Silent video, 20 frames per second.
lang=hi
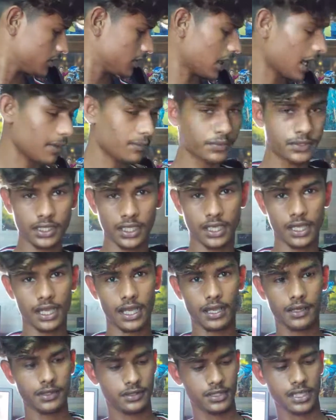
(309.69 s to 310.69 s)
आप
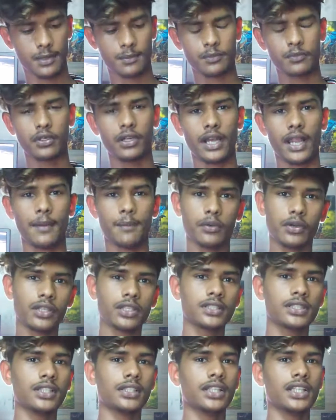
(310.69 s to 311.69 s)
चाह आपको ट्राईपोर्ट
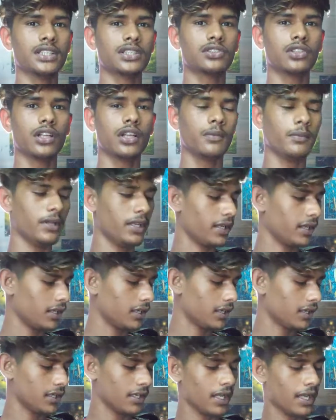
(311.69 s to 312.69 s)
के साथ ऐसा वाले मिलेगा
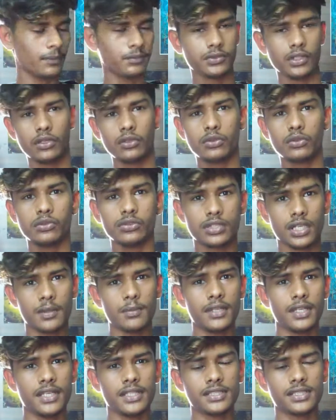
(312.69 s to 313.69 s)
लेकिन आप चाहो दूसरा
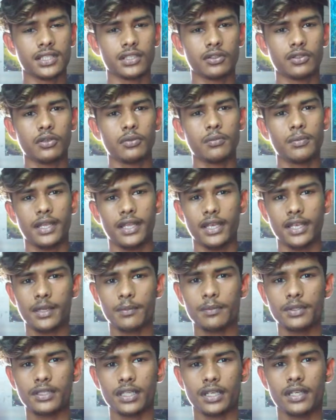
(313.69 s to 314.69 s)
भी ले सकते हो मैंने
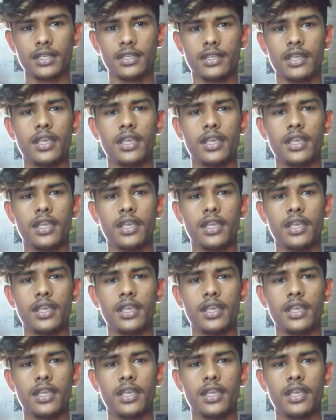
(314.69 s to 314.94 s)
अभी तक